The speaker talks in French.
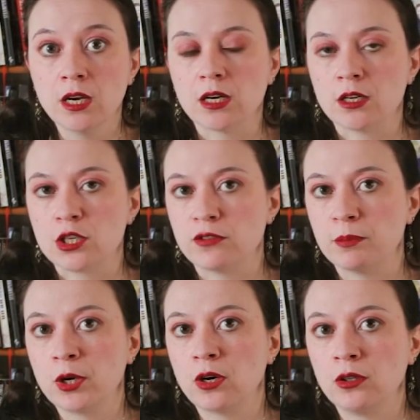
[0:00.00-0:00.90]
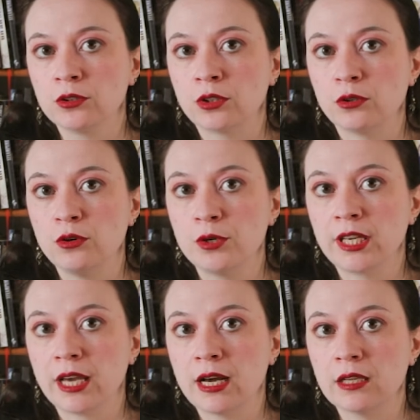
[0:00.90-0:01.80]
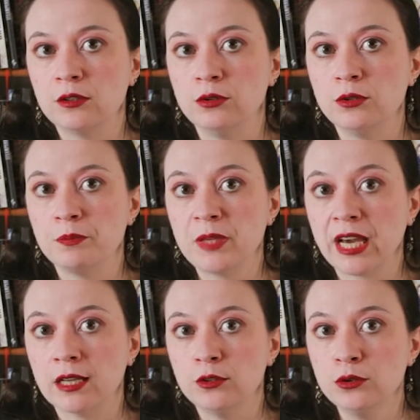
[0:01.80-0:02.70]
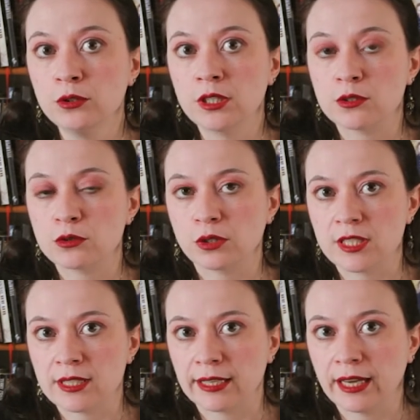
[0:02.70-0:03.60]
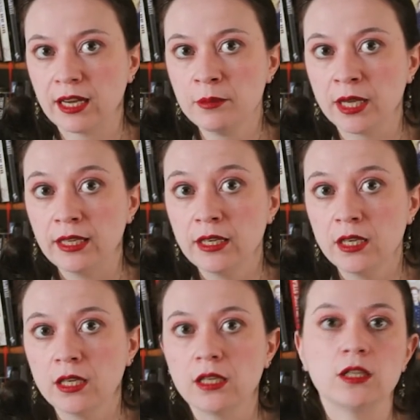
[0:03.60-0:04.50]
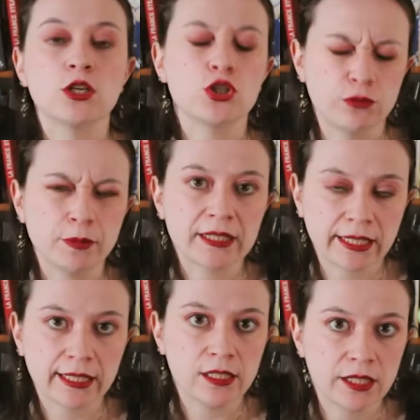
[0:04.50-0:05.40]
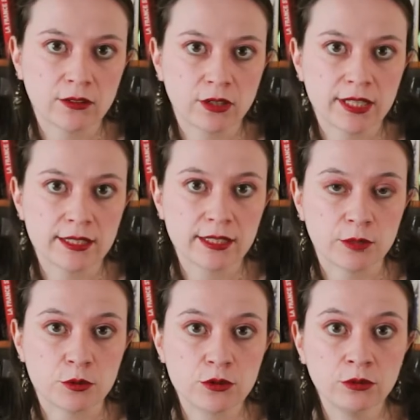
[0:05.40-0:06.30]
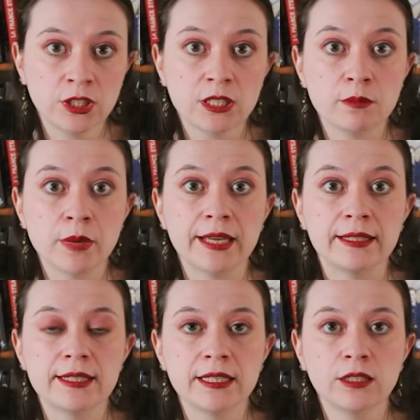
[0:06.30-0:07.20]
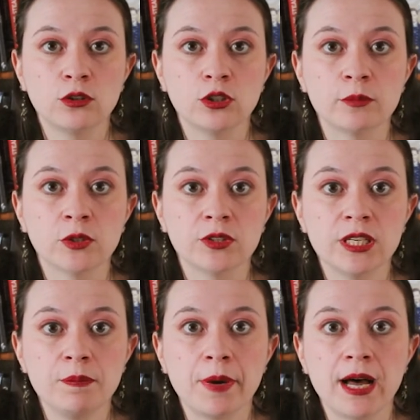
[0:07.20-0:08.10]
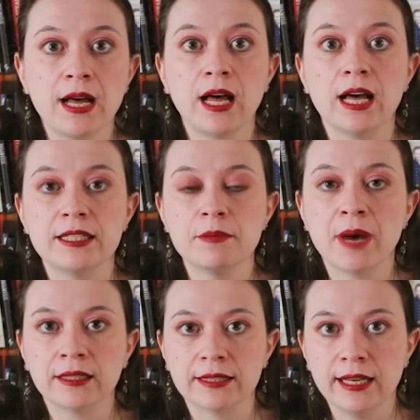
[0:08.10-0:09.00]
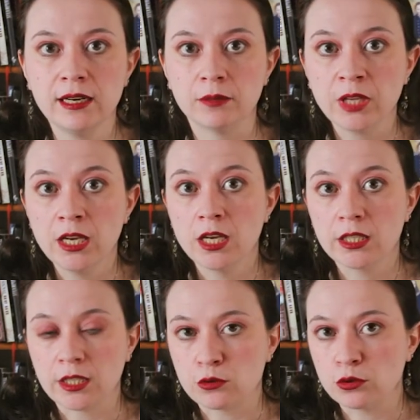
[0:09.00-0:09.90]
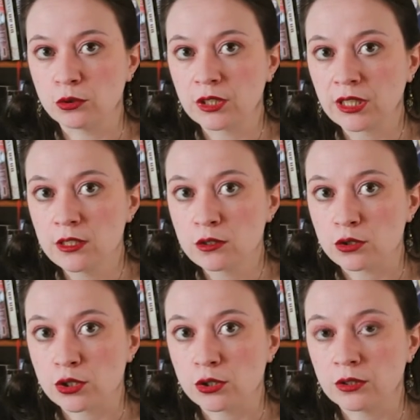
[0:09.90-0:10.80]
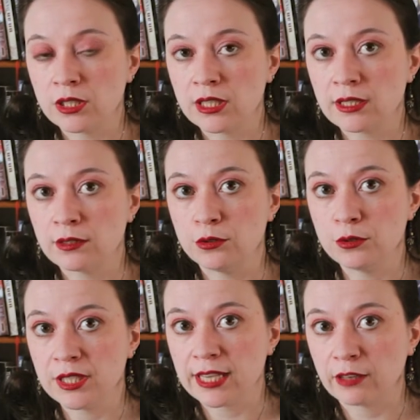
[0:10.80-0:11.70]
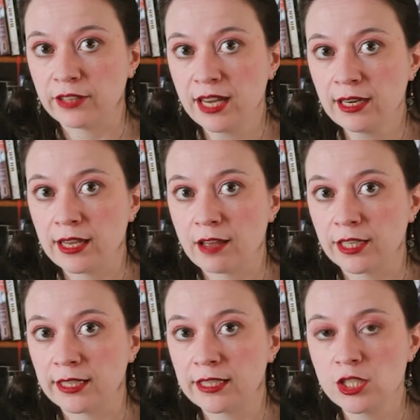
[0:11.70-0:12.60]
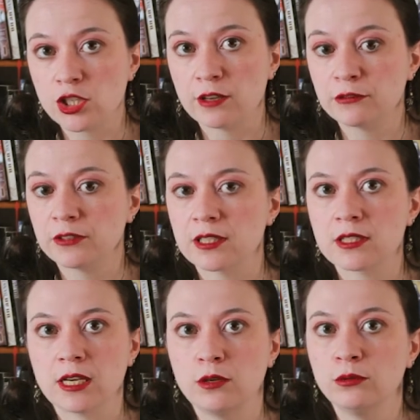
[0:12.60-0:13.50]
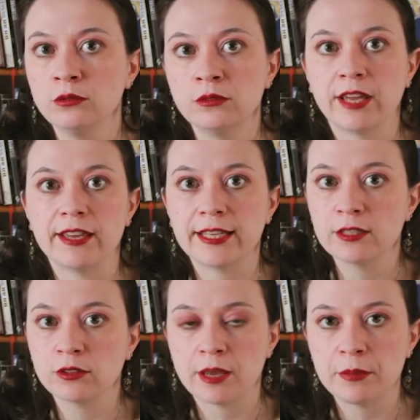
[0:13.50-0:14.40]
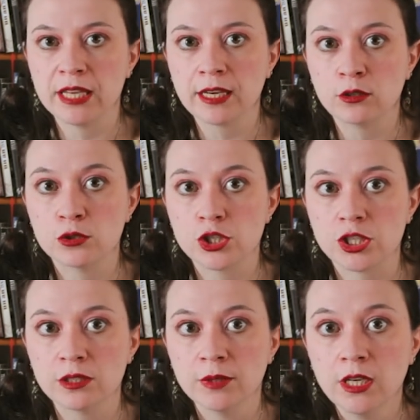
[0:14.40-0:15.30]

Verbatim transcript: Euh, je vais prendre le cas de Mirado, qui est sur Instagram. Euh, je vous mettrai les liens dans la description, qui m'a été recommandée par Adé Martel, qui est une autrice que je connais de Éterval et avec qui j'avais fait un salon et avec qui on avait bien accroché.